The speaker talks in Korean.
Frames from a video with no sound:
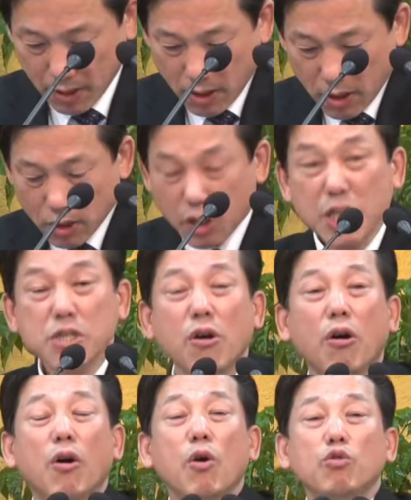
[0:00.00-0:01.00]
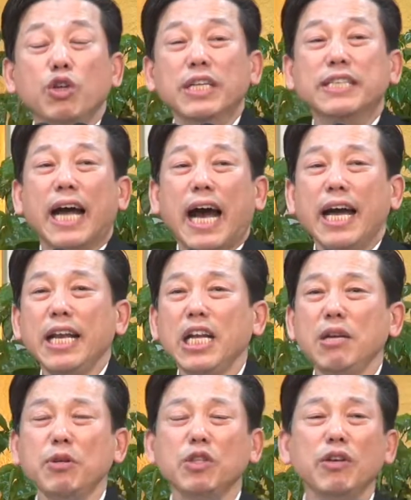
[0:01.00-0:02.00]
그래서 우리는
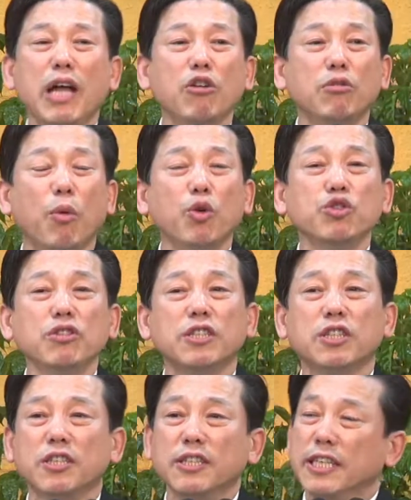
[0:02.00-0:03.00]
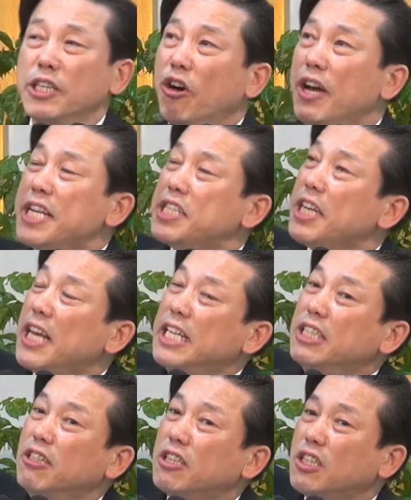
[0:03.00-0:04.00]
하나님으로부터 나오는 모든 것들은 영의 세계에
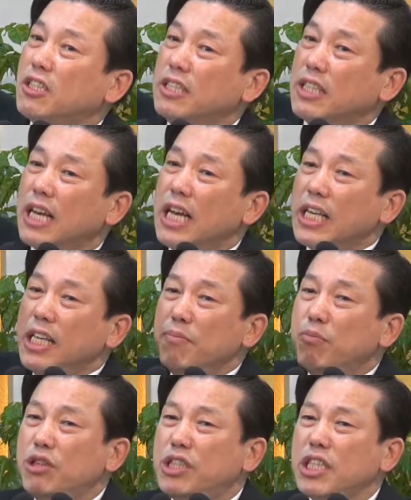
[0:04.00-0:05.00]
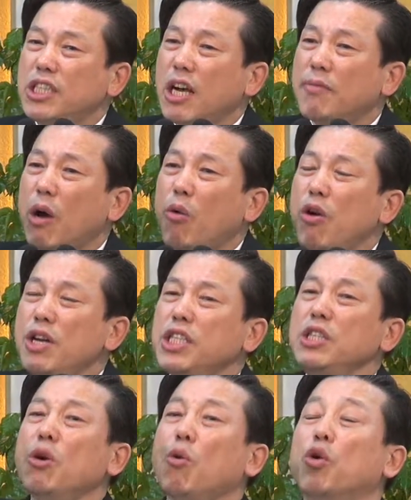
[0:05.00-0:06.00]
있는 것들은 이 물질 세계보다
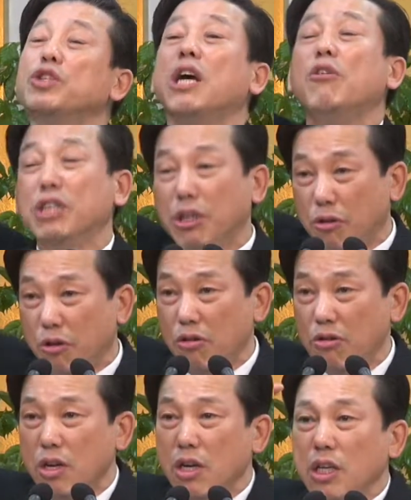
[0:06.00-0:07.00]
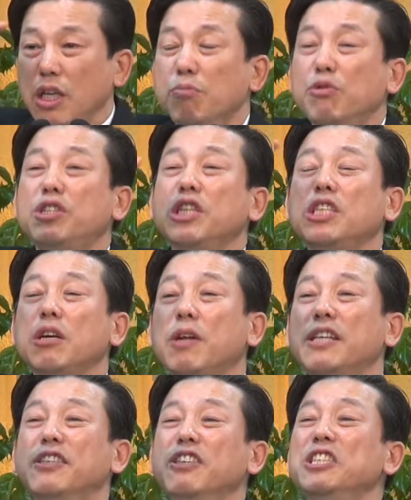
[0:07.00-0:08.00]
훨씬 더 고차원이고 이 물질
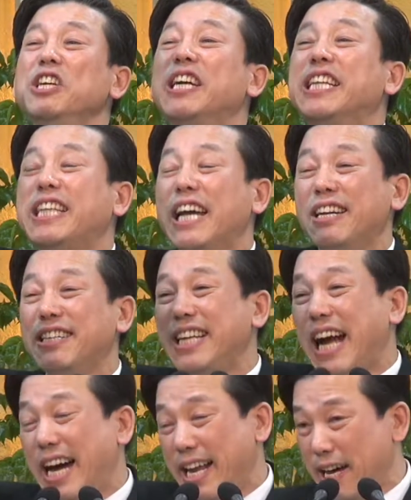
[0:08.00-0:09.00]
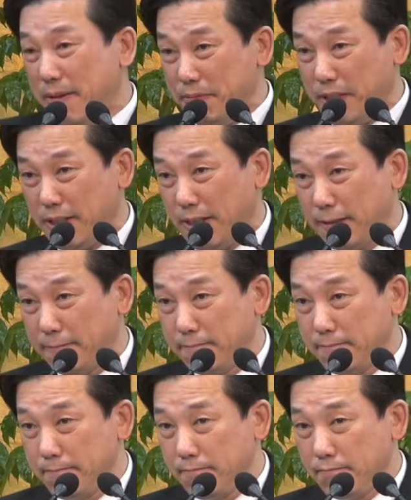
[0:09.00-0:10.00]
세계보다 능력이 있다는 것을 알아야 합니다.
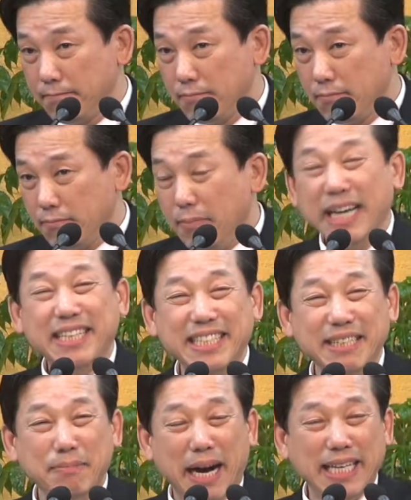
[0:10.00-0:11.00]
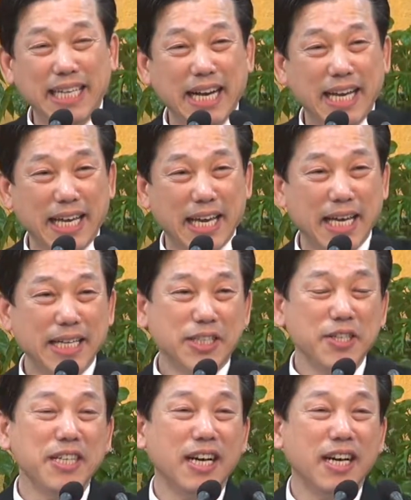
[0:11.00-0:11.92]
마르, 마리아에게 천사가